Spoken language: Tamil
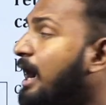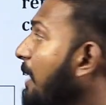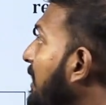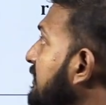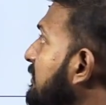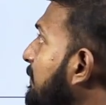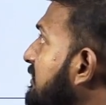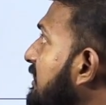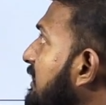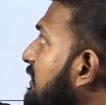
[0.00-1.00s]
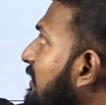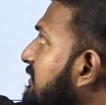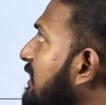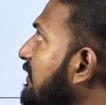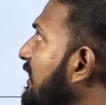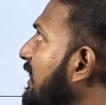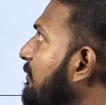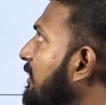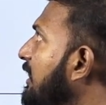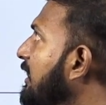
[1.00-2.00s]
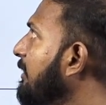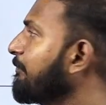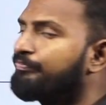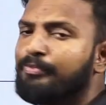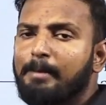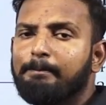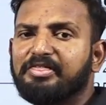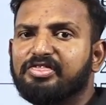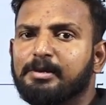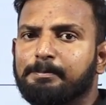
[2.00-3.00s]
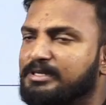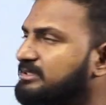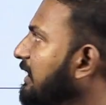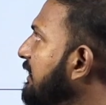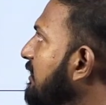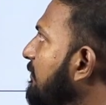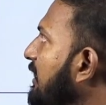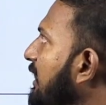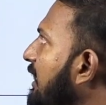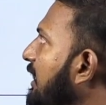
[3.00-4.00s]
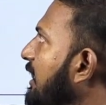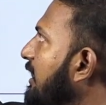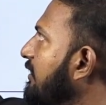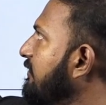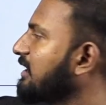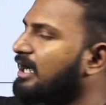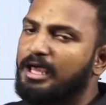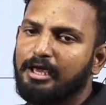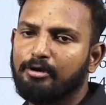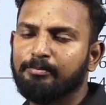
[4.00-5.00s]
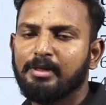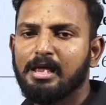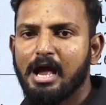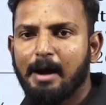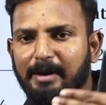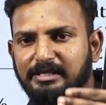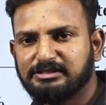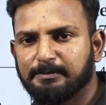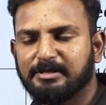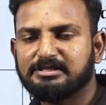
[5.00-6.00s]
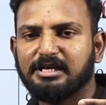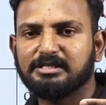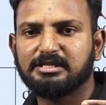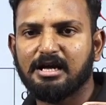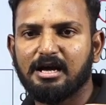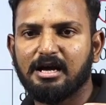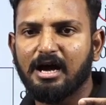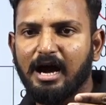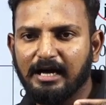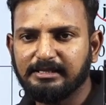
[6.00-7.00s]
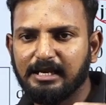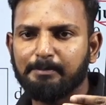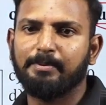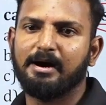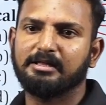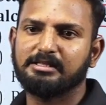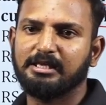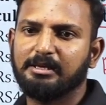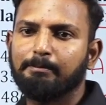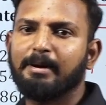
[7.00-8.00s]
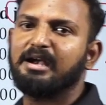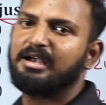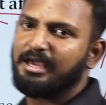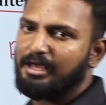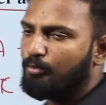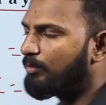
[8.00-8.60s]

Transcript: அப்போ அஞ்சு பர்சன்டேஜ் எவ்வளோ சார் இதில் நமக்கு பத்து பர்சன்டேஜ் நம்மளுக்கு ரெண்டா இருபத்தி நாலாயிரம் அப்போ அஞ்சு பர்சன்டேஜ்னா அதில் பாதி பன்னெண்டாயிரம்